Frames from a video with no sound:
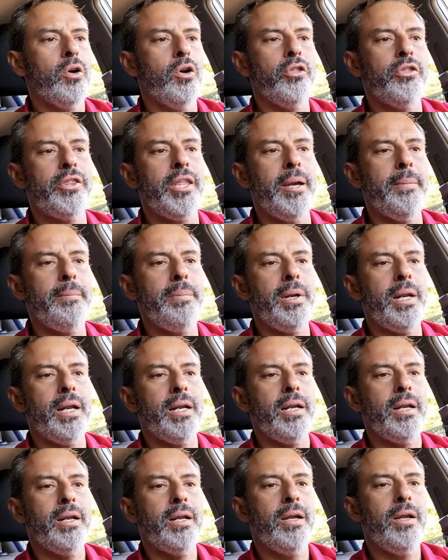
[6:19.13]

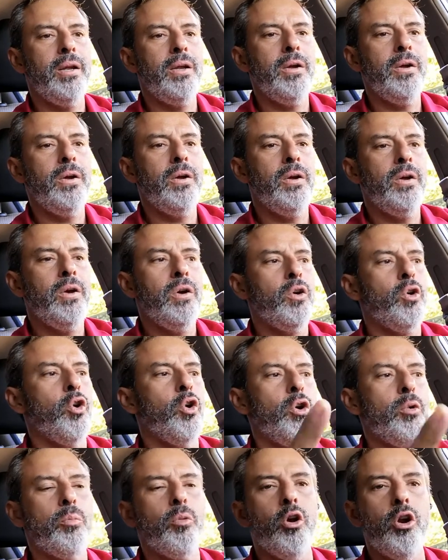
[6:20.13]
contemplan
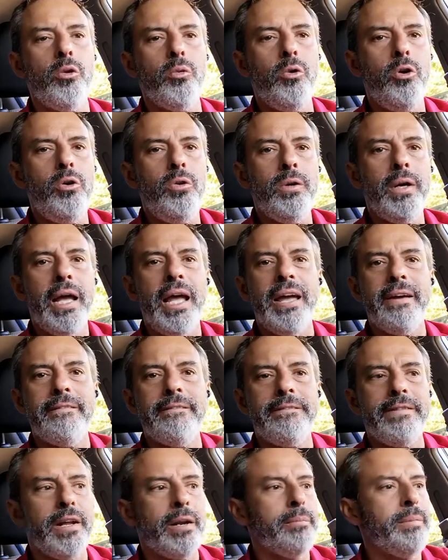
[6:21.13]
con morbo
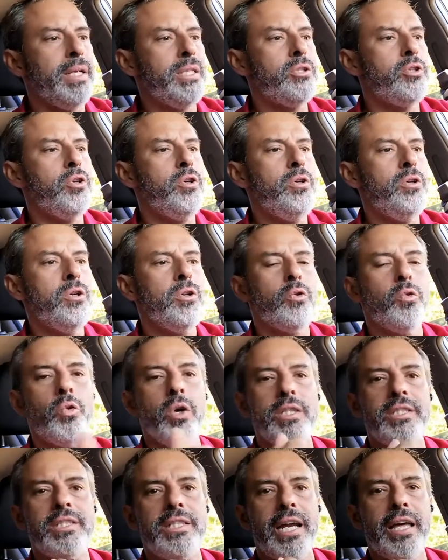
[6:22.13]
enfermizo
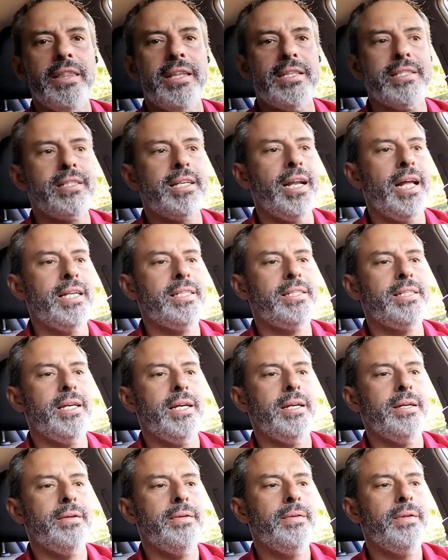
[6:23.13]
nuestra
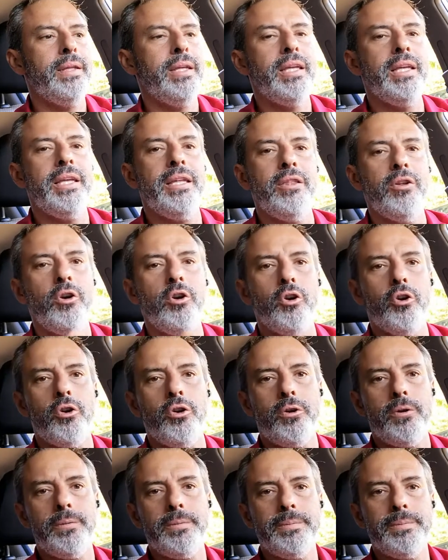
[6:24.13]
desgracia y
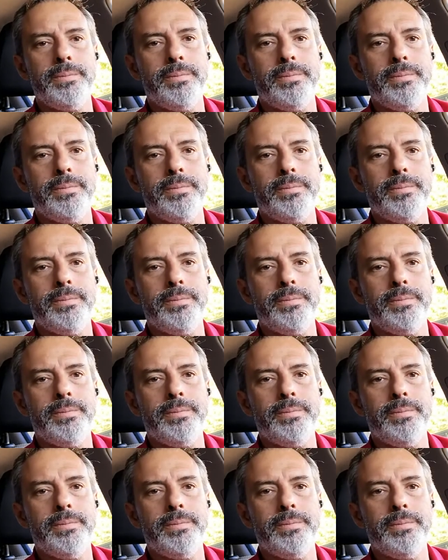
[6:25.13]
dolor.